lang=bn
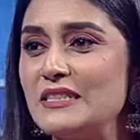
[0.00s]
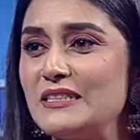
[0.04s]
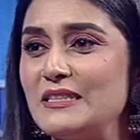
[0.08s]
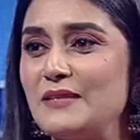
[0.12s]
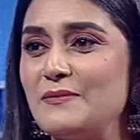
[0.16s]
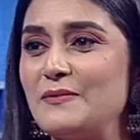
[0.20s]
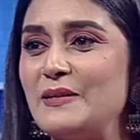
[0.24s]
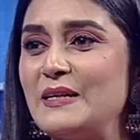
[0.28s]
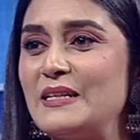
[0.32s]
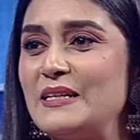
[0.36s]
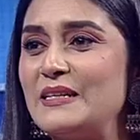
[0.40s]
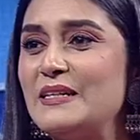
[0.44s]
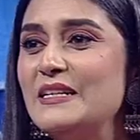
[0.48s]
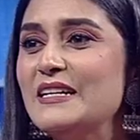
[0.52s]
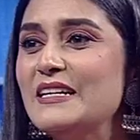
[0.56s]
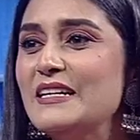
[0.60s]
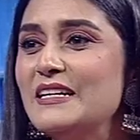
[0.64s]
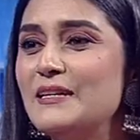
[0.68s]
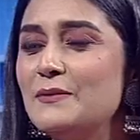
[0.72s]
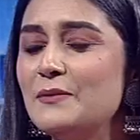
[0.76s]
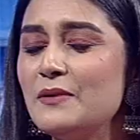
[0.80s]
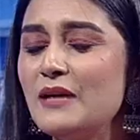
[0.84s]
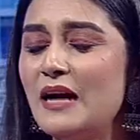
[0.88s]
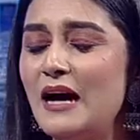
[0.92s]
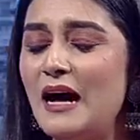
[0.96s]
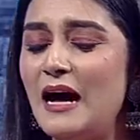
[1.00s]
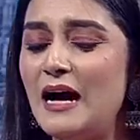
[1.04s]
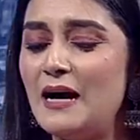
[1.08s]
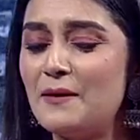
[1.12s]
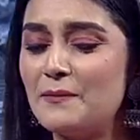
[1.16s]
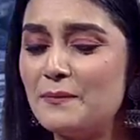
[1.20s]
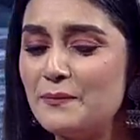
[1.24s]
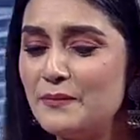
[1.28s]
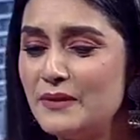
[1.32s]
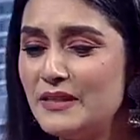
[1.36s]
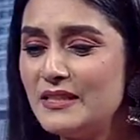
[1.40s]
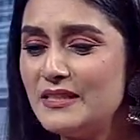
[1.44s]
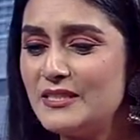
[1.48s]
যেতে পারে এবং
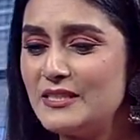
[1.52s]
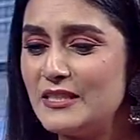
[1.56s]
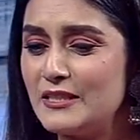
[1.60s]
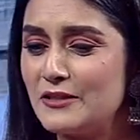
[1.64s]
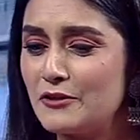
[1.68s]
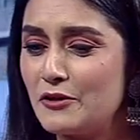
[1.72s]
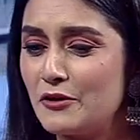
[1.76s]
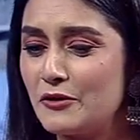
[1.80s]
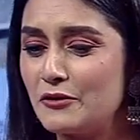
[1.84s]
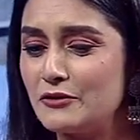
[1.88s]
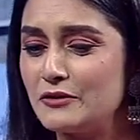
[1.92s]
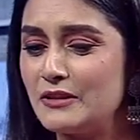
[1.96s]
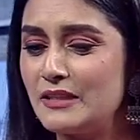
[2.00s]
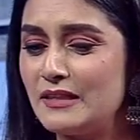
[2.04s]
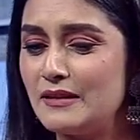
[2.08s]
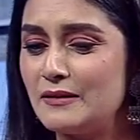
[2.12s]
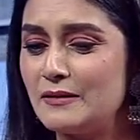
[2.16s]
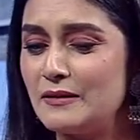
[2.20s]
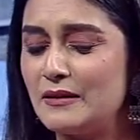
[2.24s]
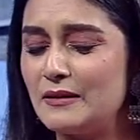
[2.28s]
আপনি শিক্ষকতা